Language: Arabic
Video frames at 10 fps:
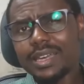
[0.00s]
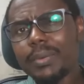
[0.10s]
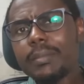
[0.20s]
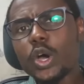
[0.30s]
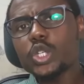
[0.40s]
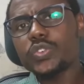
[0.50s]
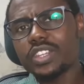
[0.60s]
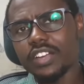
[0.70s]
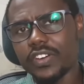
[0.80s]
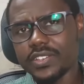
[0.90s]
قبل ما أخش في
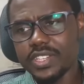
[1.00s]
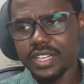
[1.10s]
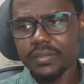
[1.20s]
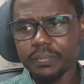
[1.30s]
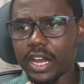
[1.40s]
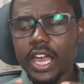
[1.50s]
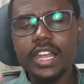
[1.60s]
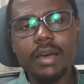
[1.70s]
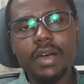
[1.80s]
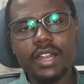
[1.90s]
التفاصيل
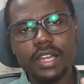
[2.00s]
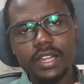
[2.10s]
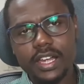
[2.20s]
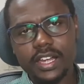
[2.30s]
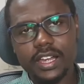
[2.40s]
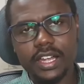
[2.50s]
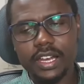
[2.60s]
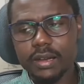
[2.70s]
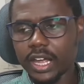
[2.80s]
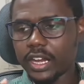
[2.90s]
الهيلمانة
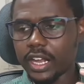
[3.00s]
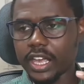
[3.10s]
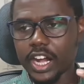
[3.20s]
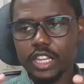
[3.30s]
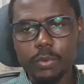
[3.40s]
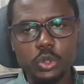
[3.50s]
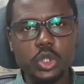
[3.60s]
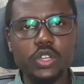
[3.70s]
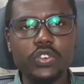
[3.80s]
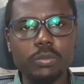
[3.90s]
اللي كانت
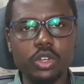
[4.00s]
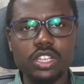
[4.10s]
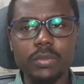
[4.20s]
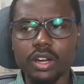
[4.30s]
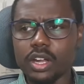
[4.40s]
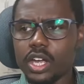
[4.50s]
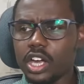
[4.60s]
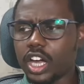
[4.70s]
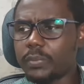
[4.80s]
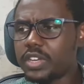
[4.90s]
موجودة في المؤتمر
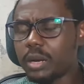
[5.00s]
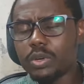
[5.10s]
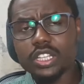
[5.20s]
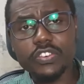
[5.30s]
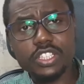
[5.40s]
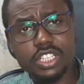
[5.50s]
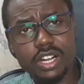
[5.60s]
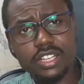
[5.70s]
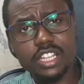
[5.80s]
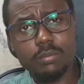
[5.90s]
خبير
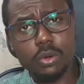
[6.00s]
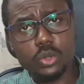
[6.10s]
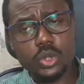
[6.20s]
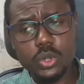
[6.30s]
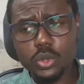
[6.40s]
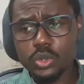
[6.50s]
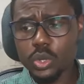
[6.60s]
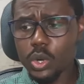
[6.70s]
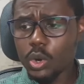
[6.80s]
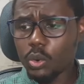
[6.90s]
متفجرات الموجود
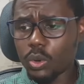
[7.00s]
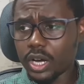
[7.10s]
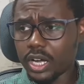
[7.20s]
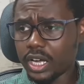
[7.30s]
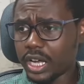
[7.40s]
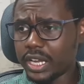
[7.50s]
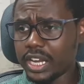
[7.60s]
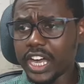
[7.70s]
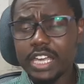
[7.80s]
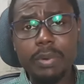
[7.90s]

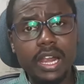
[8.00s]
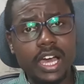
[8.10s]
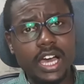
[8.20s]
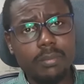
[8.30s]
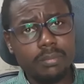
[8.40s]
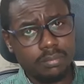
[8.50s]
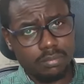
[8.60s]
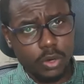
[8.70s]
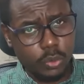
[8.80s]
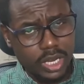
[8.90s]
والنائب العام
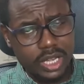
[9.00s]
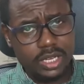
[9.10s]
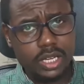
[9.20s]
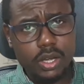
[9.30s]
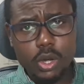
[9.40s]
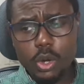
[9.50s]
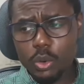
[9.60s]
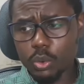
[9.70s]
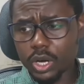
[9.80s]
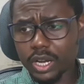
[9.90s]
مولانا
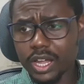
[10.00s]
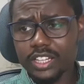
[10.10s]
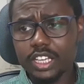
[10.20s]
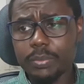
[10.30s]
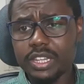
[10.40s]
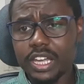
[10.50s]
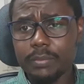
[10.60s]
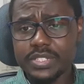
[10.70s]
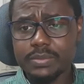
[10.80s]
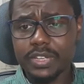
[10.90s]
والناطق
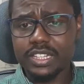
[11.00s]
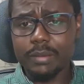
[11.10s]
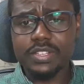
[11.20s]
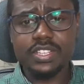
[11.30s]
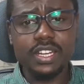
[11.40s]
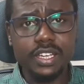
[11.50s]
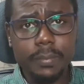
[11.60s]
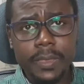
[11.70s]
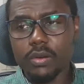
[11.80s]
باسم الدعم السريع